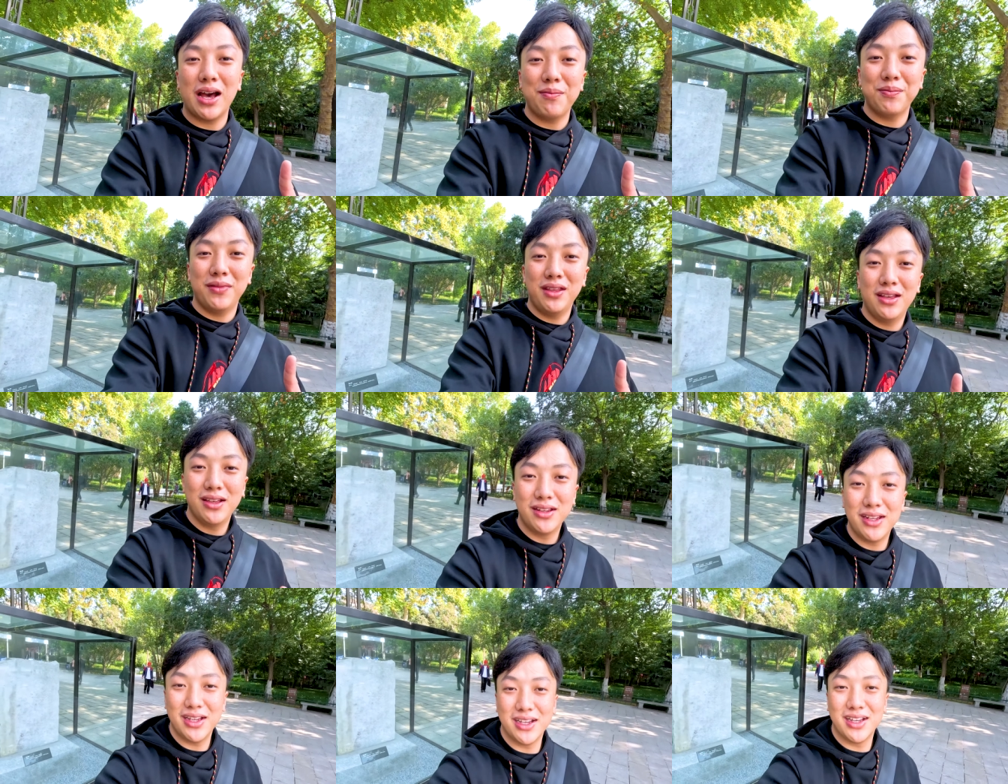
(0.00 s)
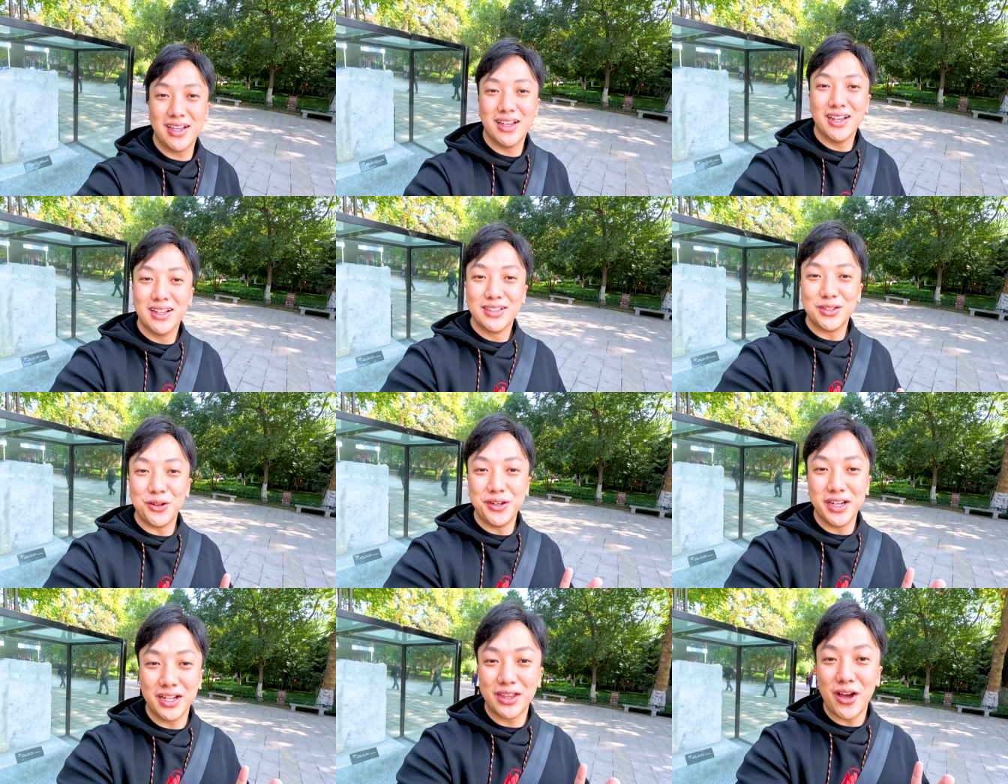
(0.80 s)
นะครับนี่จ
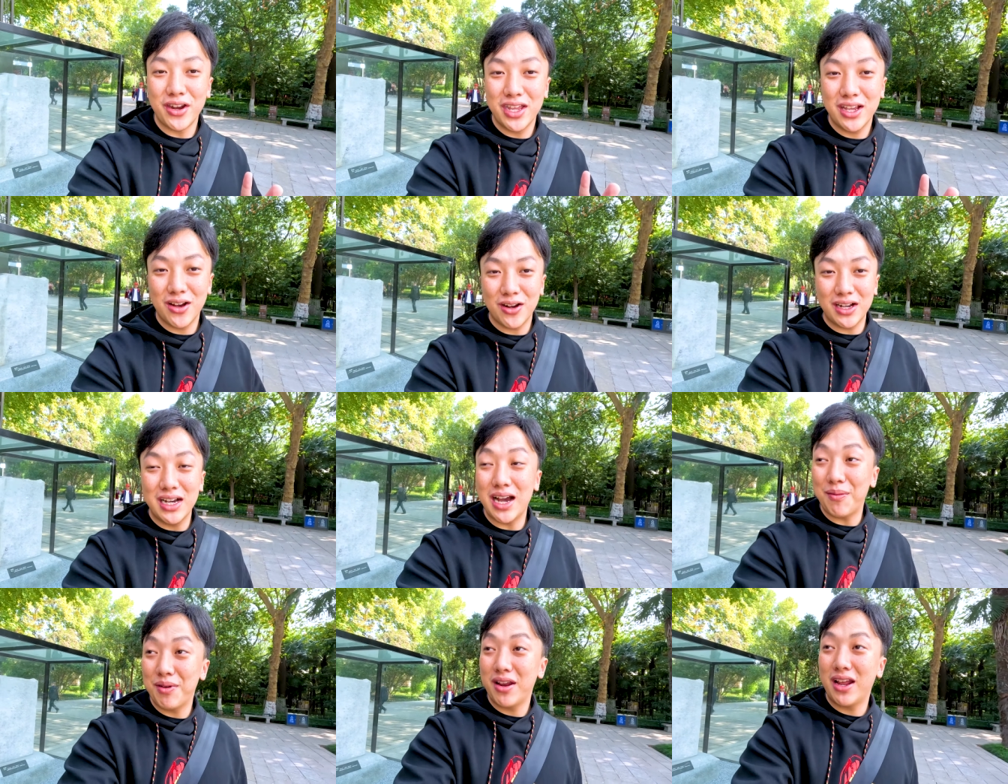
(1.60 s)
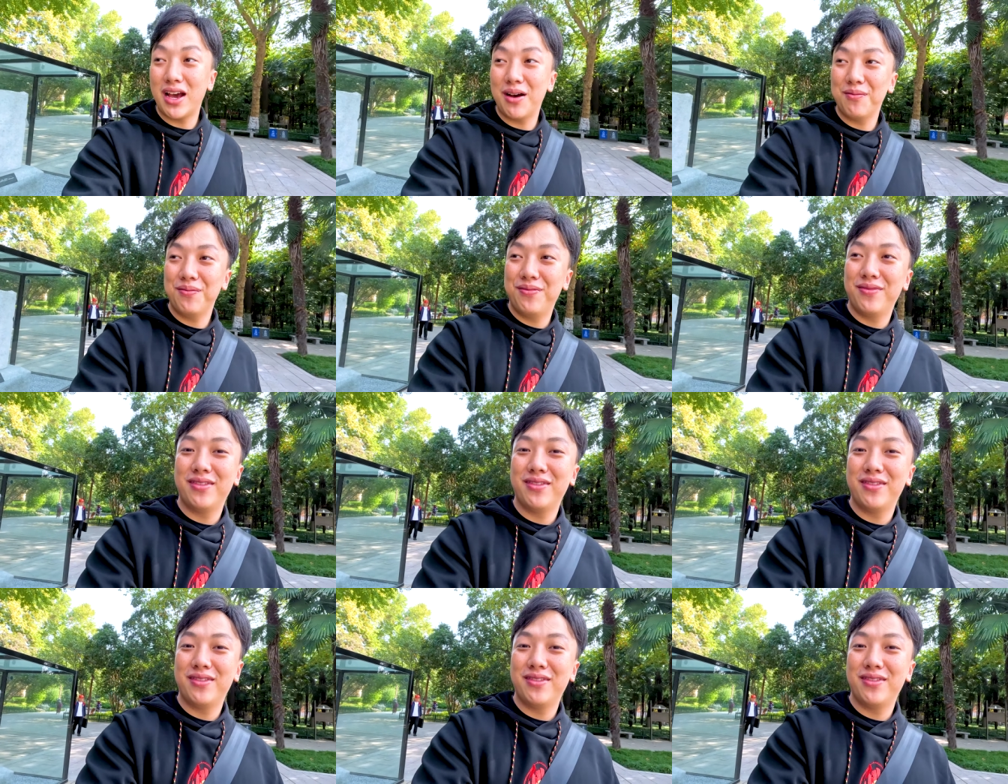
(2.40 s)
นถึงตอนนี้ก็เกือบแล้วนะครับ